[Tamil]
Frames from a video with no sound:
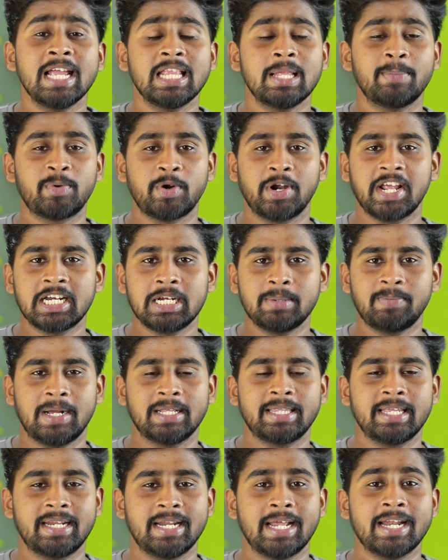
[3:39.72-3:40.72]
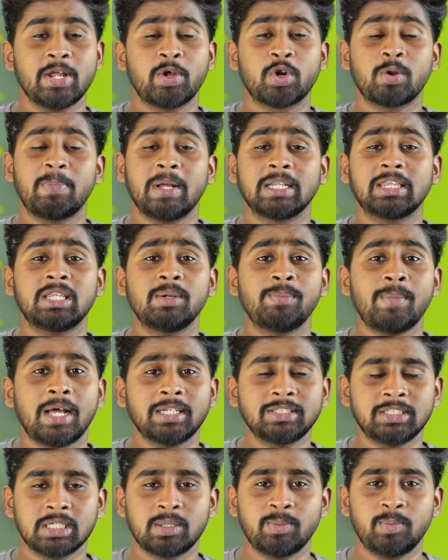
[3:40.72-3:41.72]
இந்த ப்ராடக்ட் பார்த்தீங்கன்னா நான் ஒரு பத்து
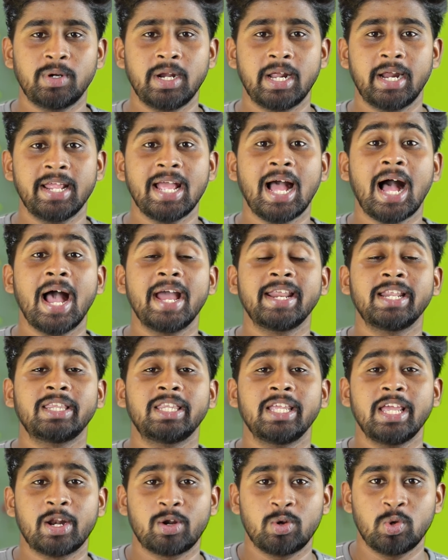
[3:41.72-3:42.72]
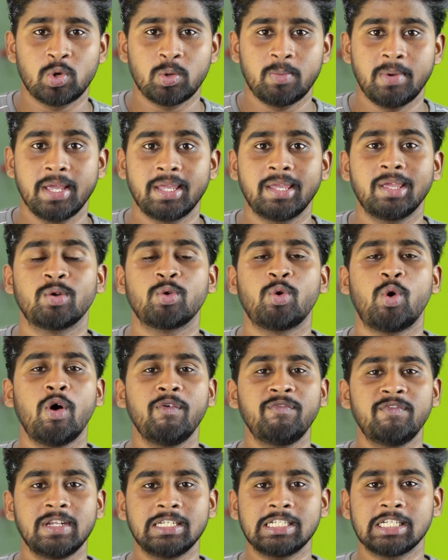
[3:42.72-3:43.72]
மாதத்துக்கு முன்னாடி ஆயிரத்தி இரநூறுபாய்க்கு ஒரு
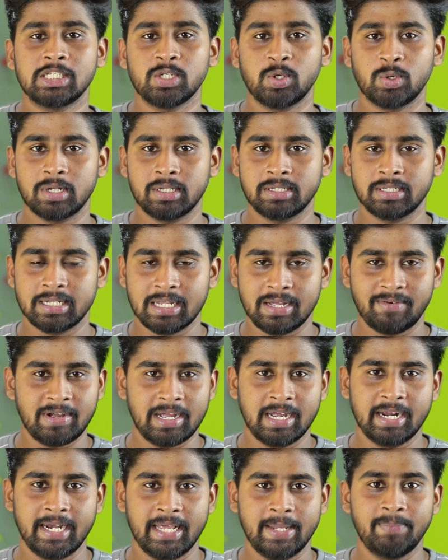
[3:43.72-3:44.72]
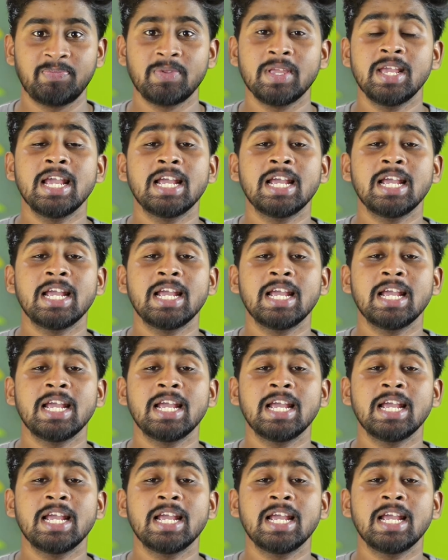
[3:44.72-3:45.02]
ஆஃப்லைன் ஸ்டோர்லேருந்து தான் வாங்கினேன்